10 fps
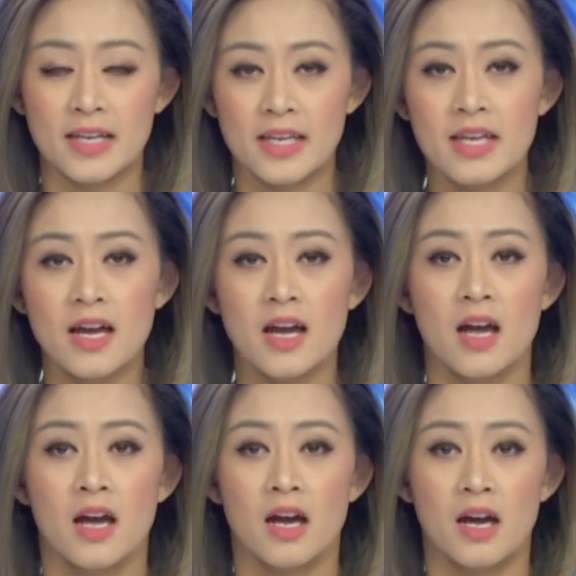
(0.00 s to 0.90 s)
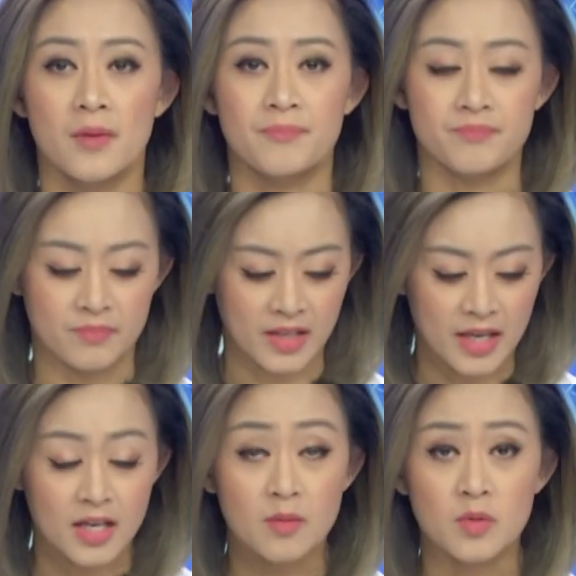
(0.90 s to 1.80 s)
cái um,
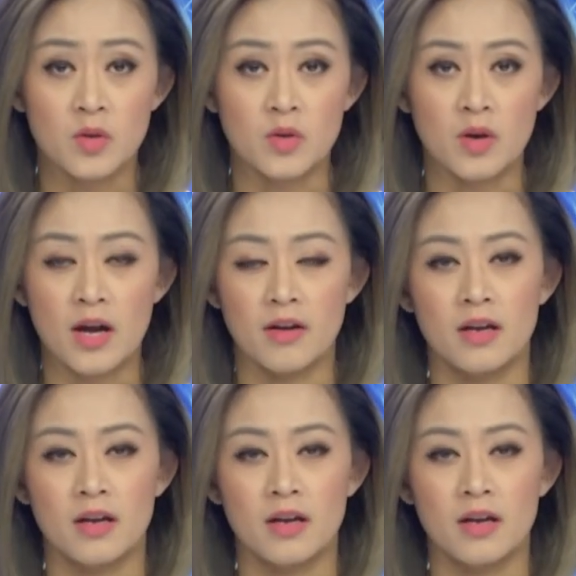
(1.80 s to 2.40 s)
cái công cụ uh,